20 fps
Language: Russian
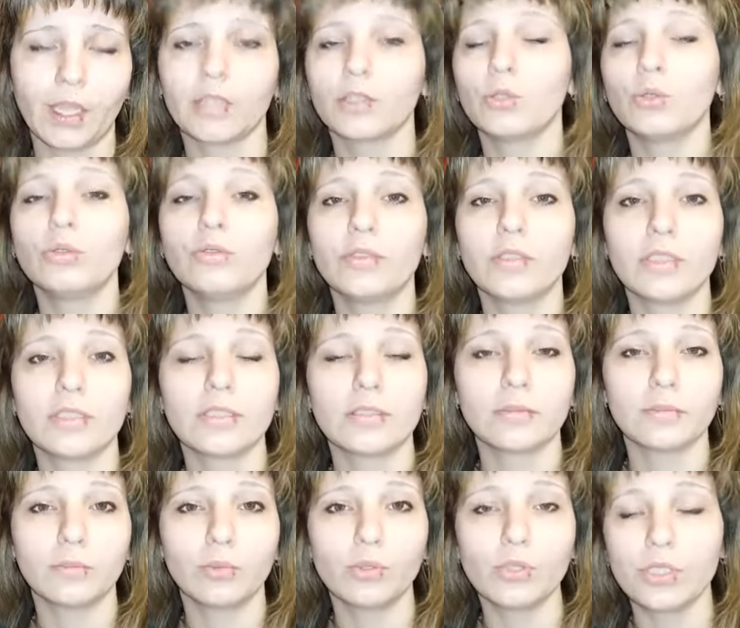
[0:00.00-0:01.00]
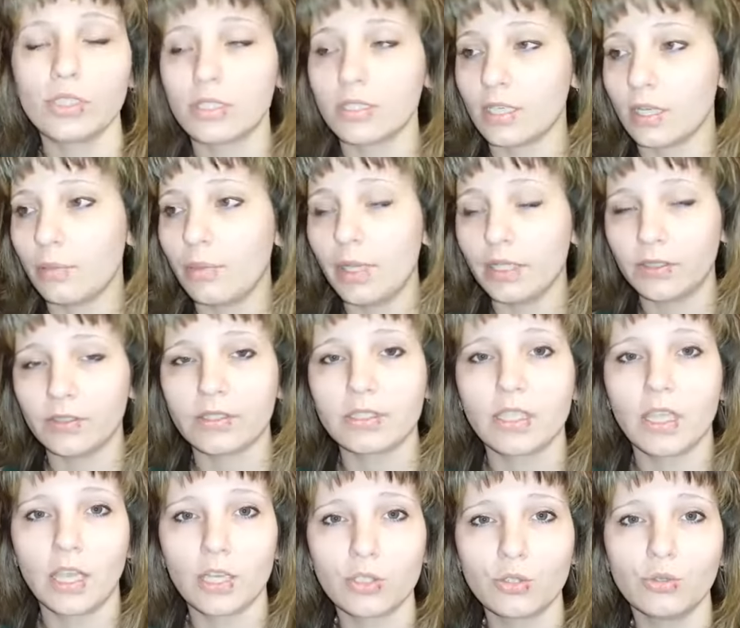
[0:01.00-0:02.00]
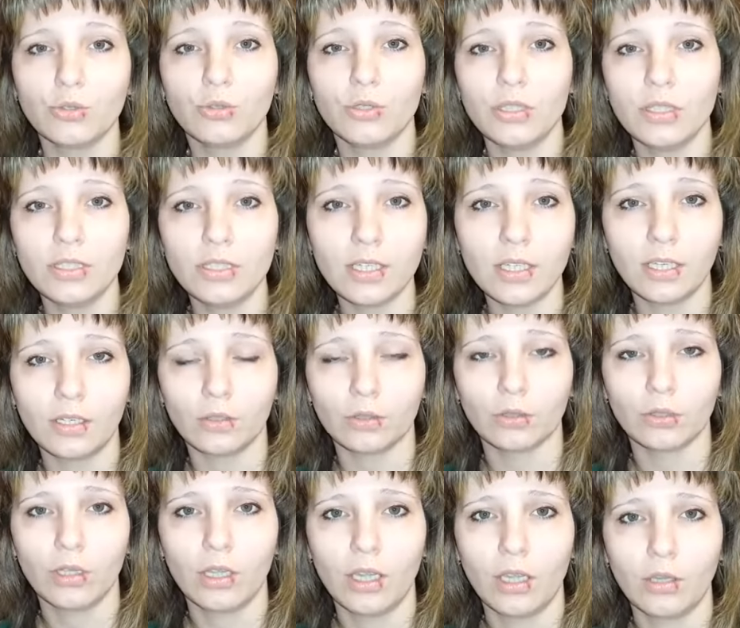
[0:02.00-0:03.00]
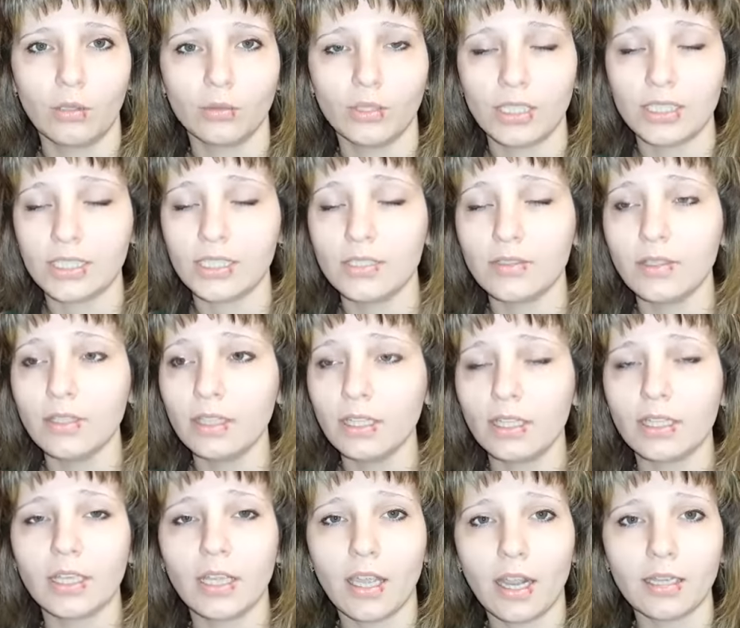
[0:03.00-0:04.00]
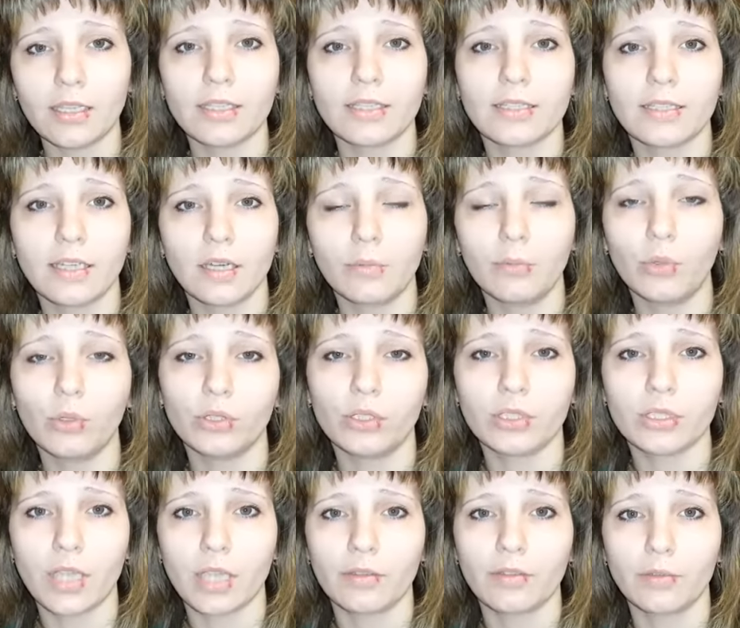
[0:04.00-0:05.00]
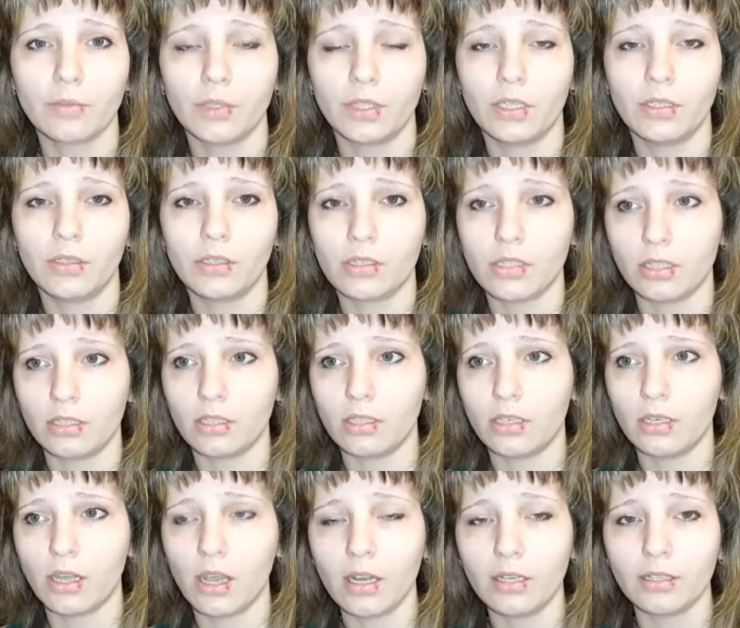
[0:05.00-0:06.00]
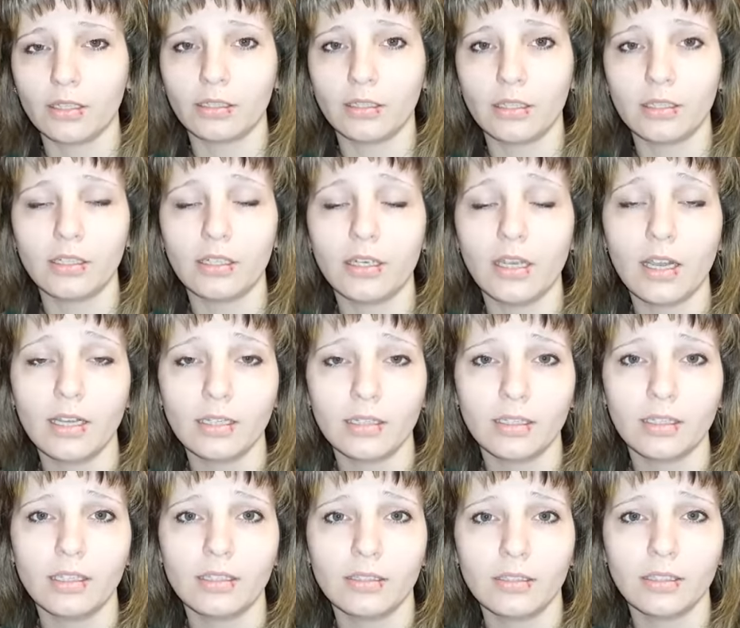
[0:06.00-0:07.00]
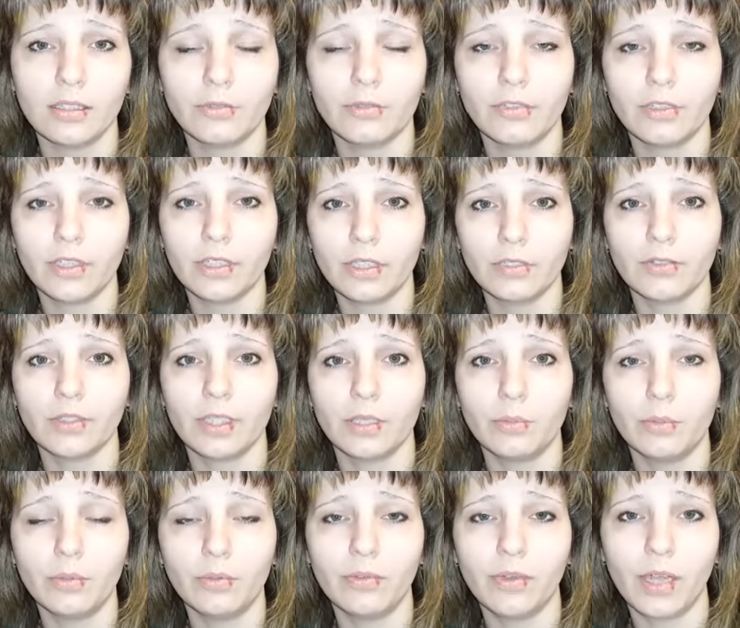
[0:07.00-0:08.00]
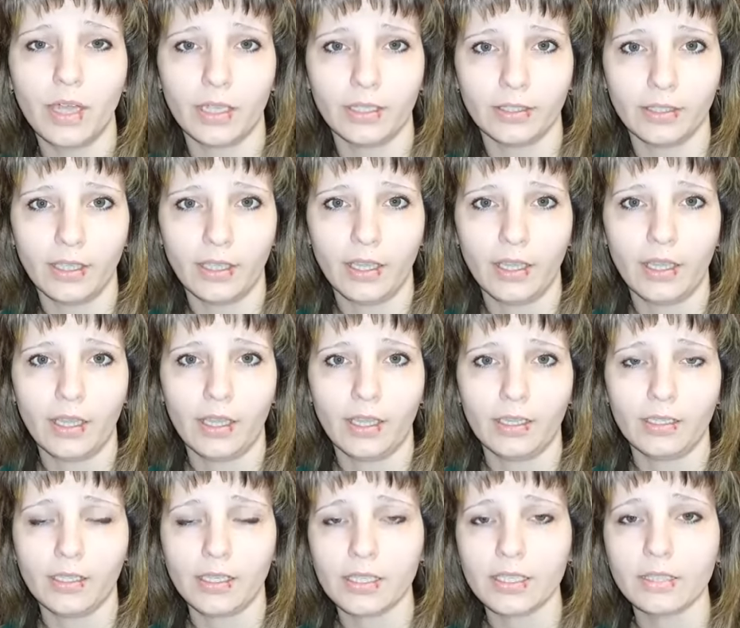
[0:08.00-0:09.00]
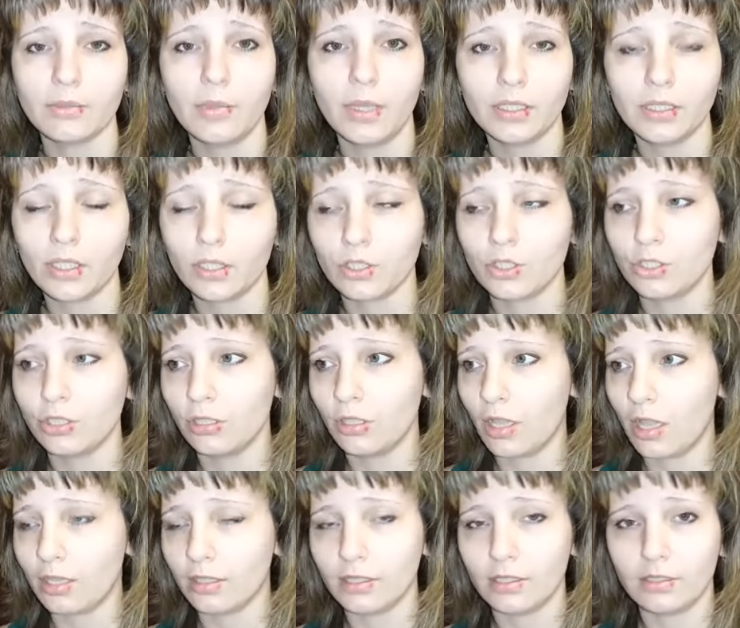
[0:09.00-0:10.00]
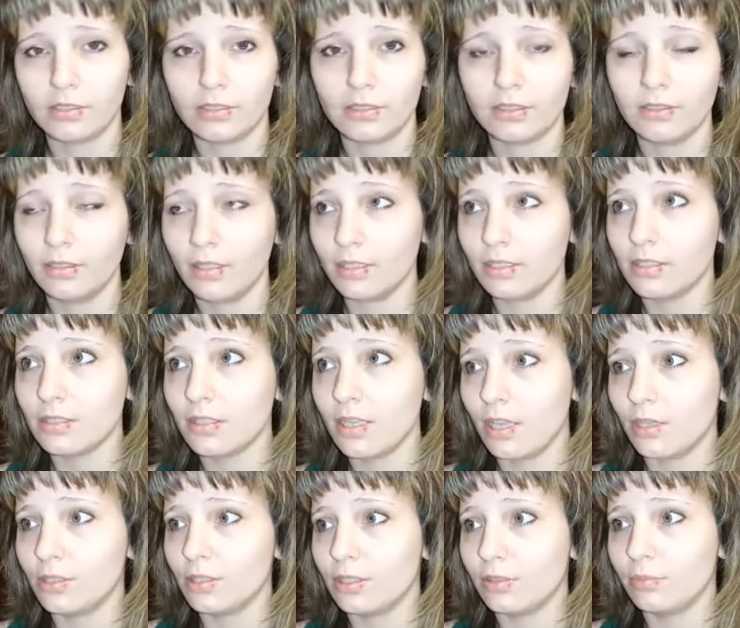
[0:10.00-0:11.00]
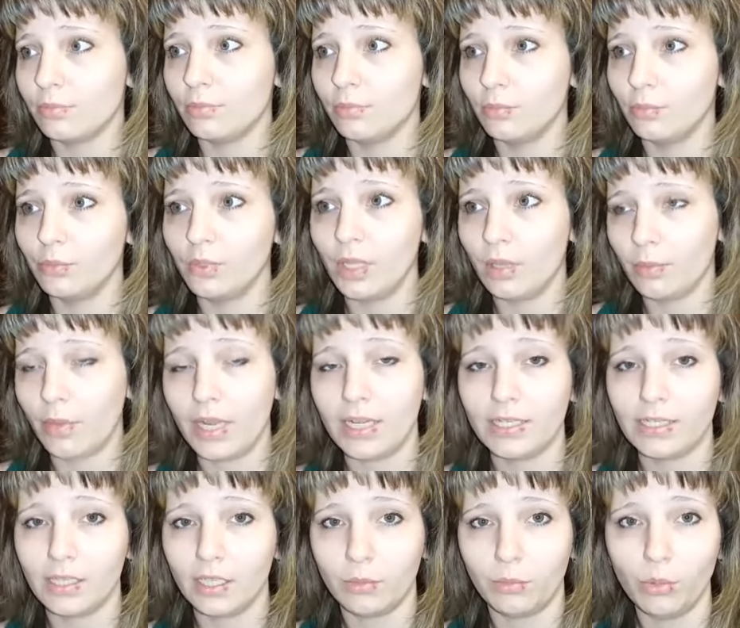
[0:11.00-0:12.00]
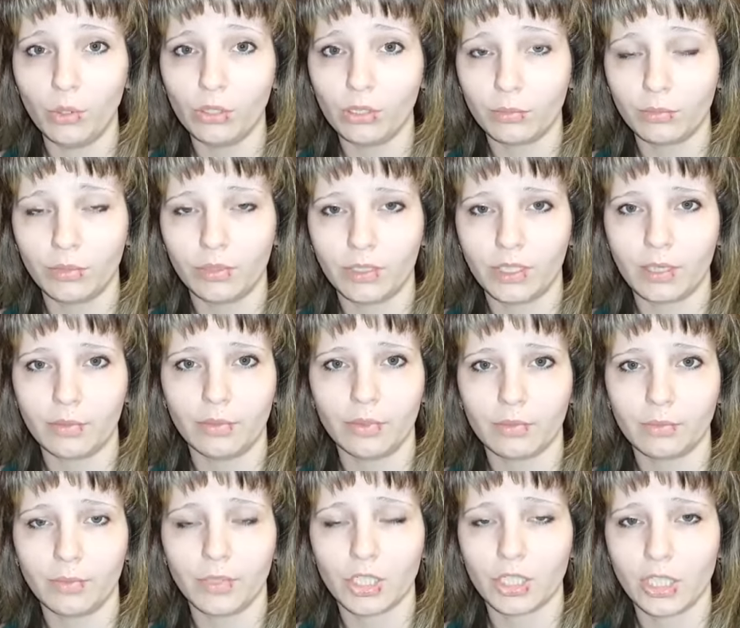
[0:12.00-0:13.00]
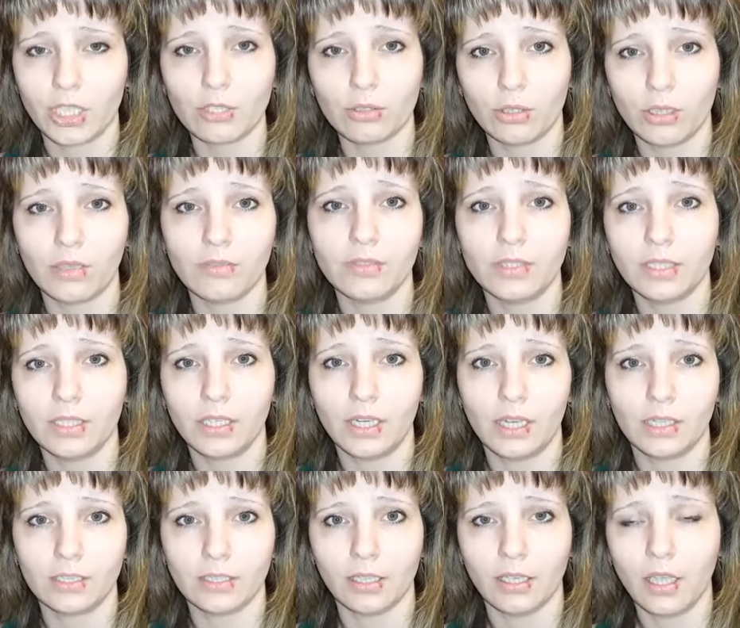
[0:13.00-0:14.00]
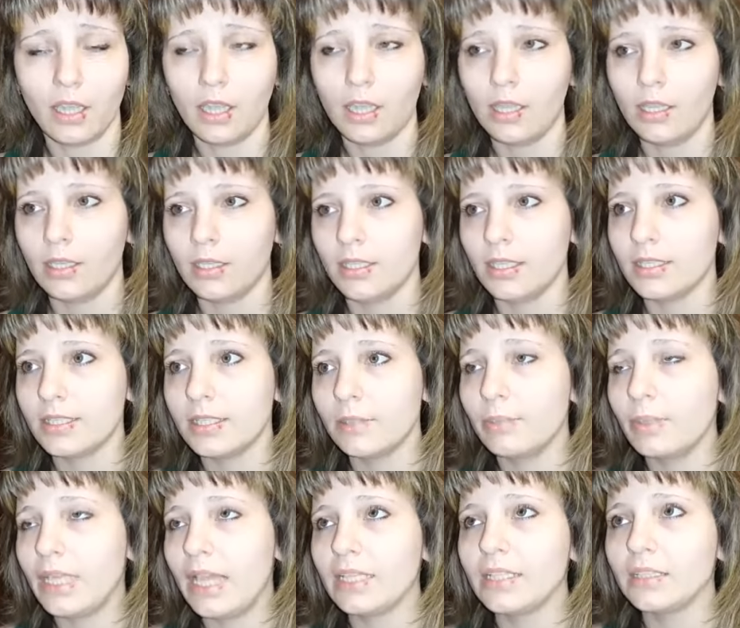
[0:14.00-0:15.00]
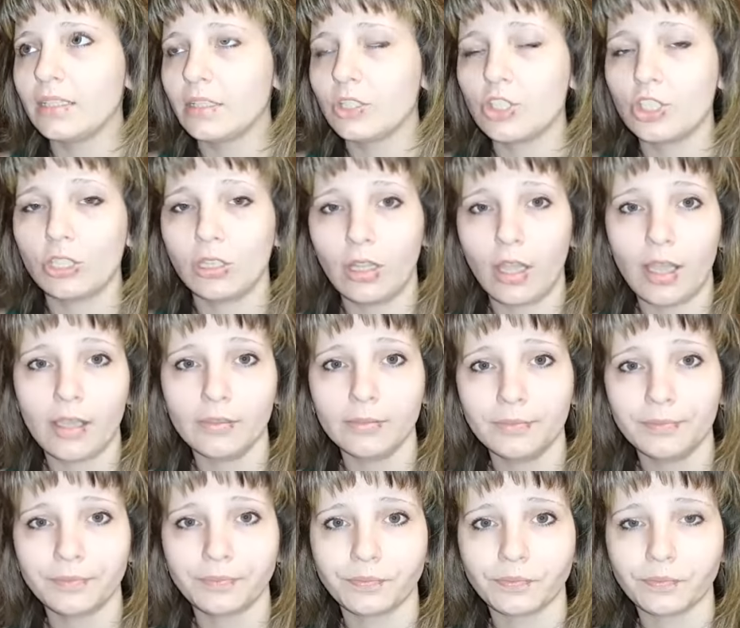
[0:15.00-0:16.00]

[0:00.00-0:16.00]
А тут вы будете зарабатывать каждую неделю. У нас действительно реально заработать, как вы мне говорите, это реально. Да реально этого не бывает. Я сама так жила. Я, я не знаю, если у меня маленький ребенок был, я бы пришла сюда в декрете. Если бы я не начала,